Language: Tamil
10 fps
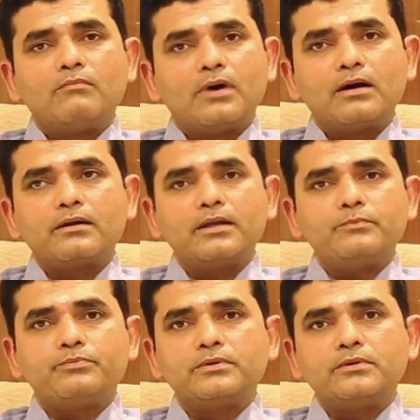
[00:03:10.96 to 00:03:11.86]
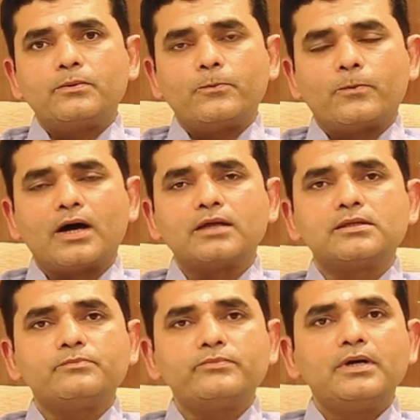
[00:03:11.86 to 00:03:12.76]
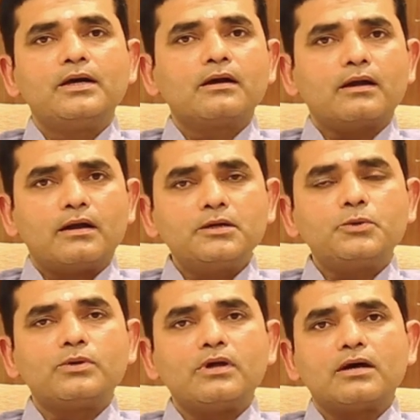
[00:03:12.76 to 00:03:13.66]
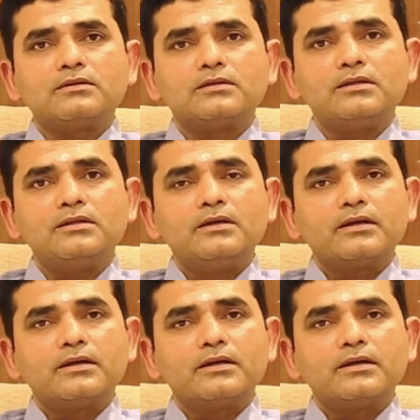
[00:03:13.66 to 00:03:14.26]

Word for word: மாரடைப்பு வாதம் கண் குருடாகுதல்